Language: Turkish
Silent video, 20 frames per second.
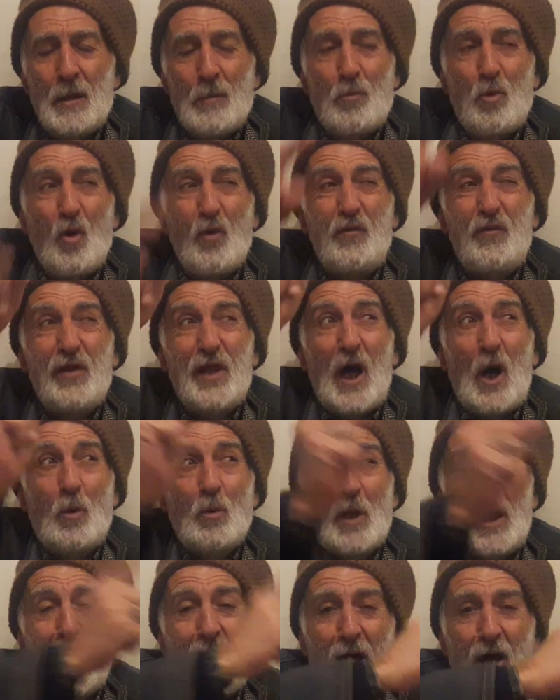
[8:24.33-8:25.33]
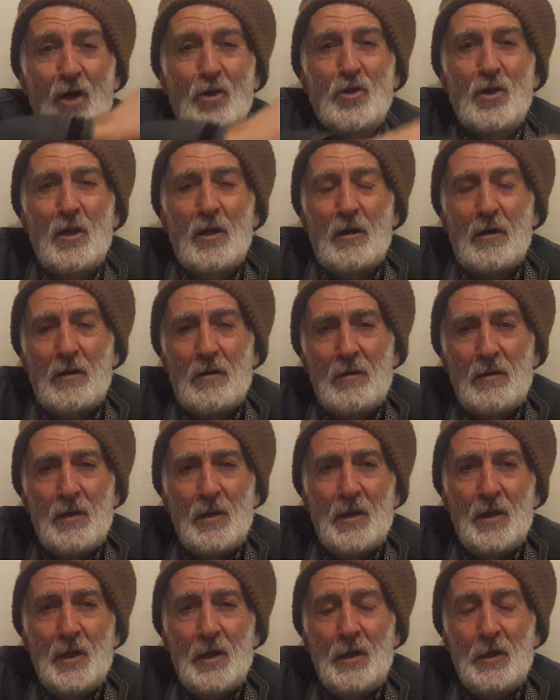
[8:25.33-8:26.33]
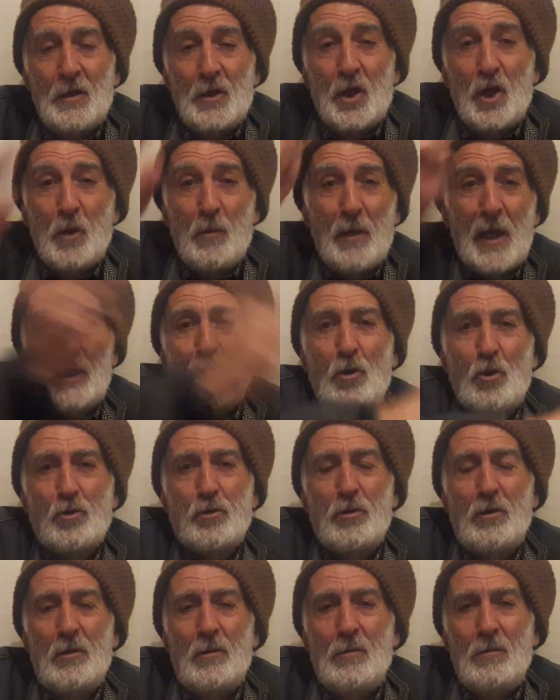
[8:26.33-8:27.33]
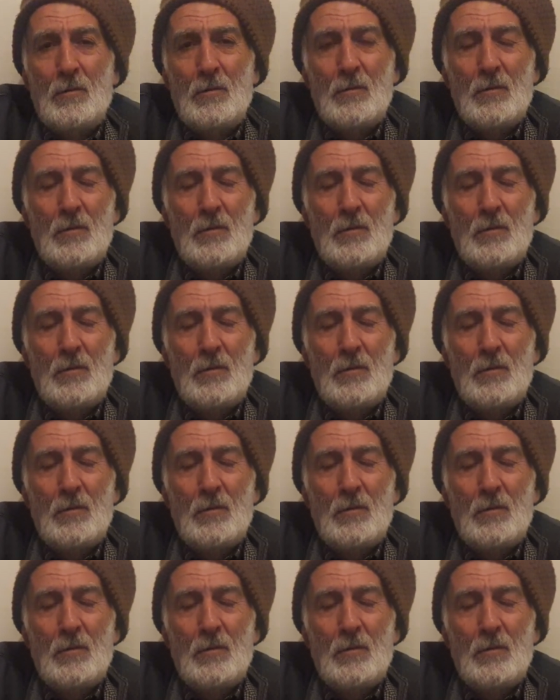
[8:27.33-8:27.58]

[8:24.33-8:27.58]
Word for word: Bu filanlara karşılık İbret olsun.